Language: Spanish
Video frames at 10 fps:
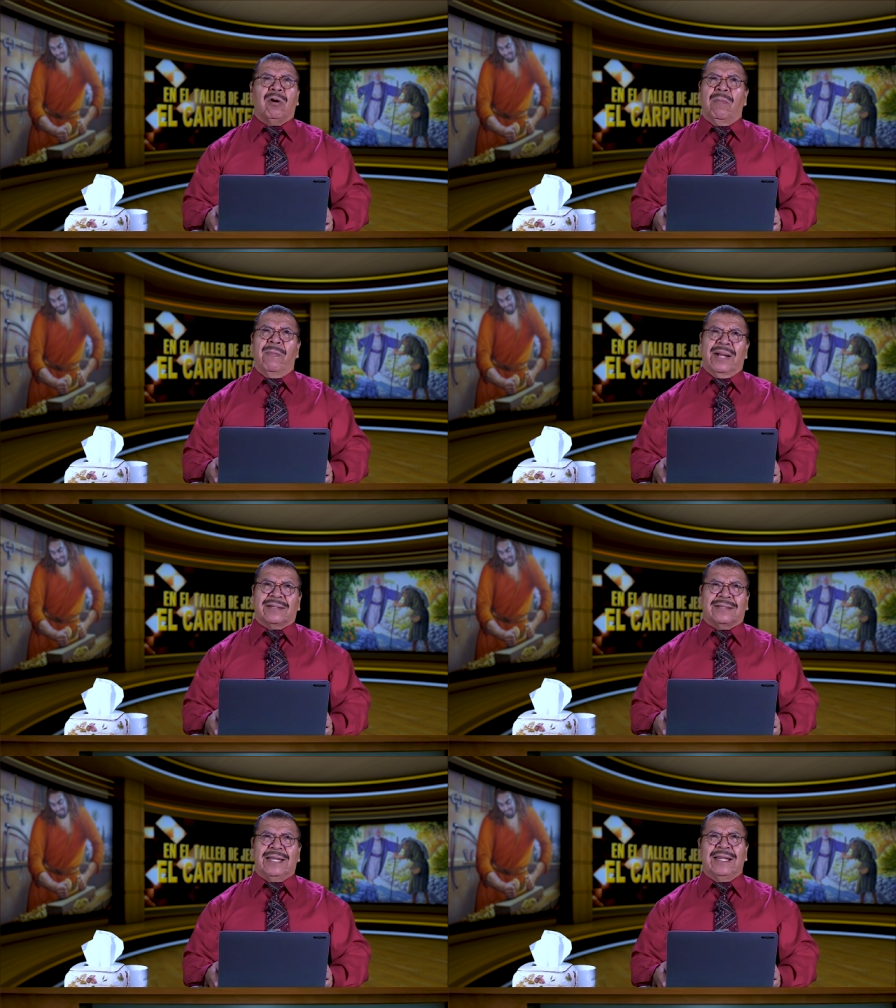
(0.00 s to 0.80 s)

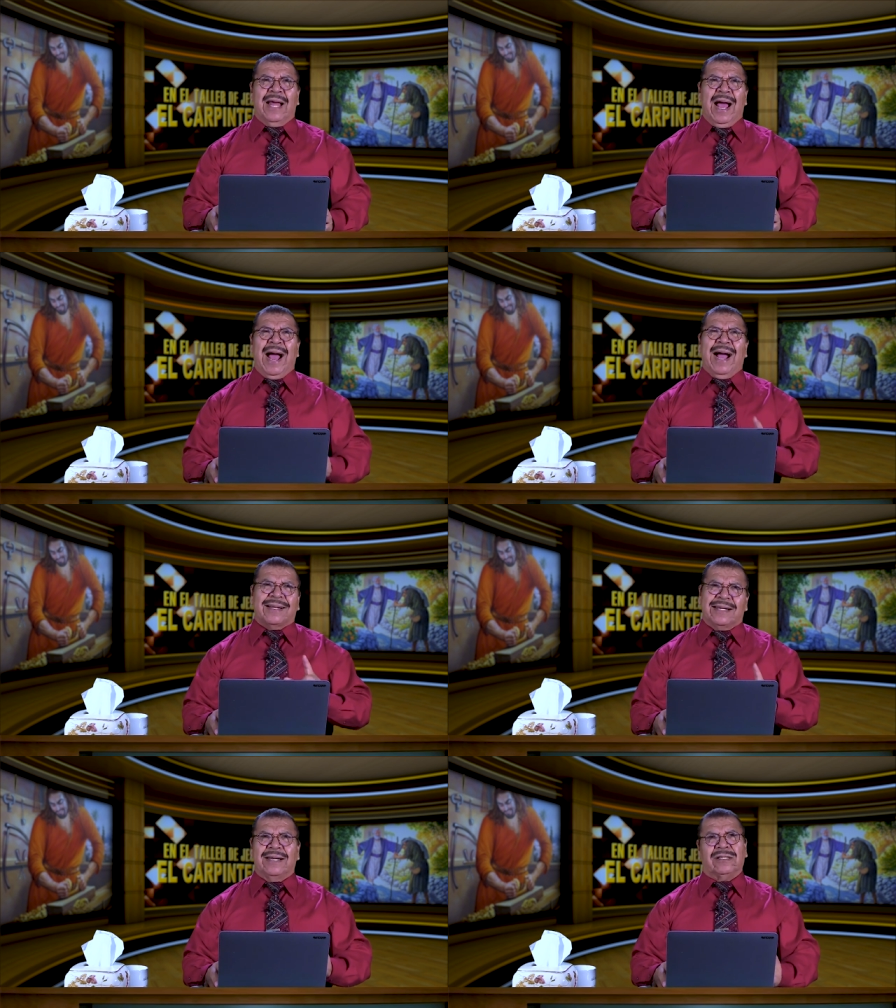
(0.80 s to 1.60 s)
convertida
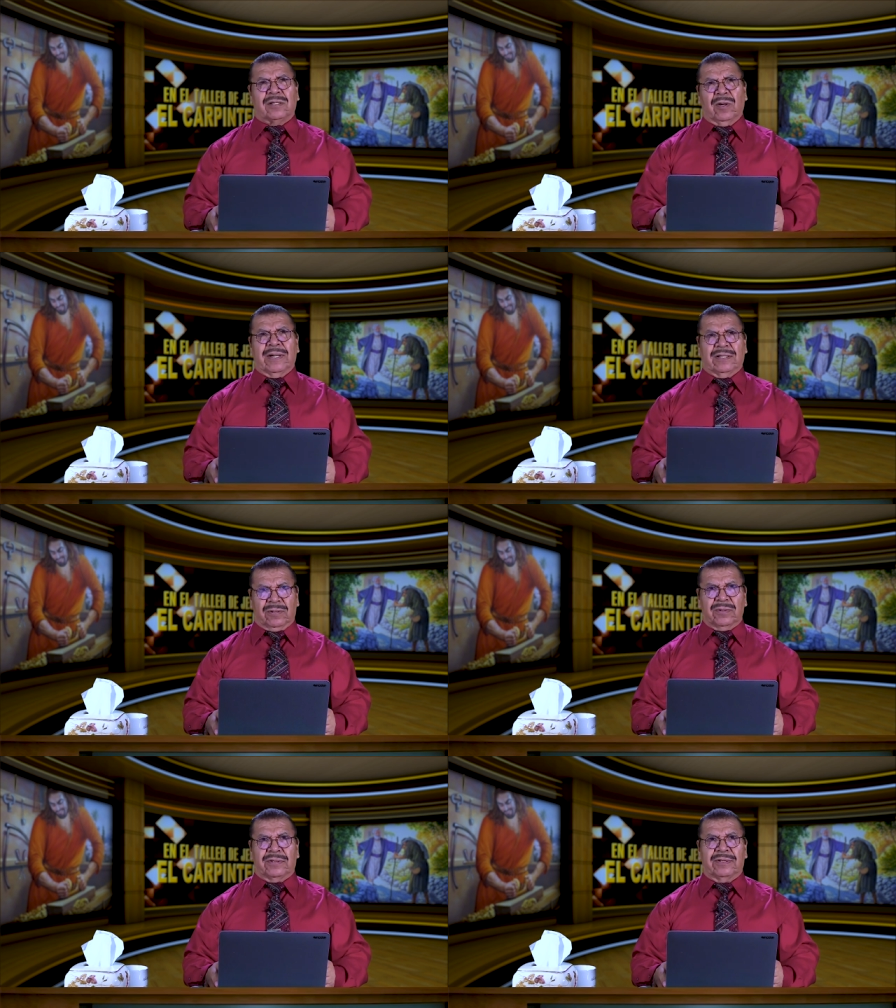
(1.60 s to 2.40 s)
a Cristo
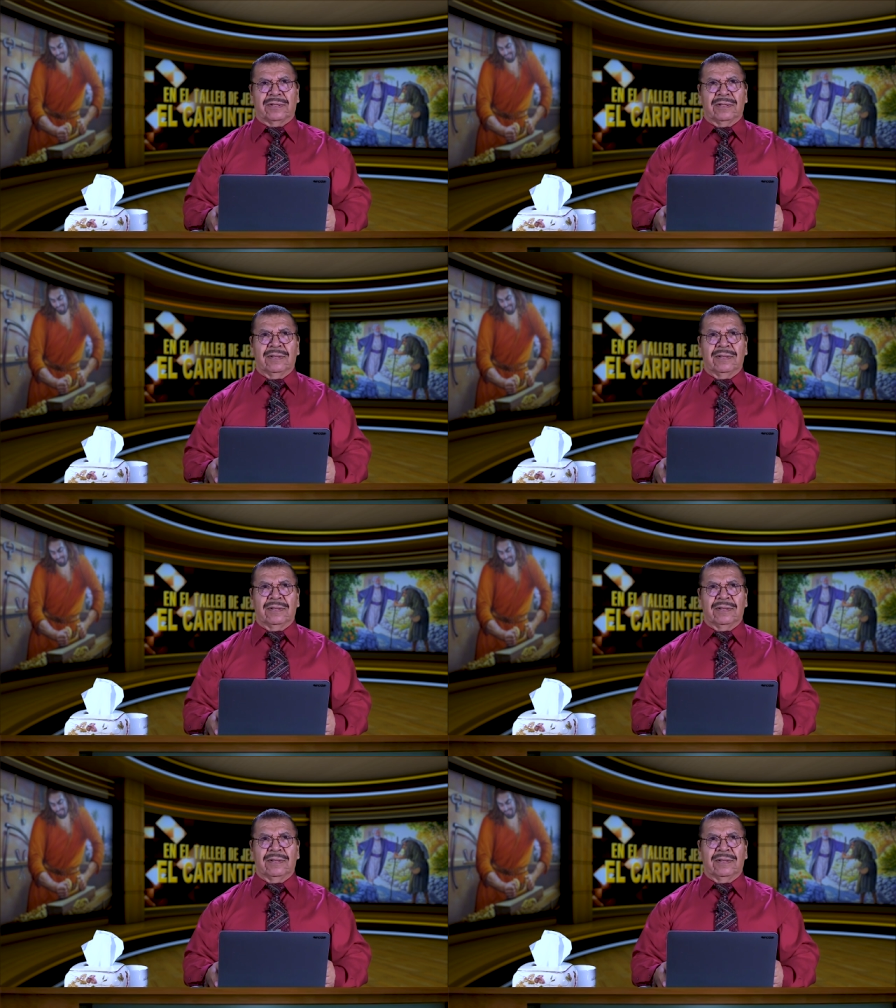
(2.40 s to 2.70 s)
Jesús,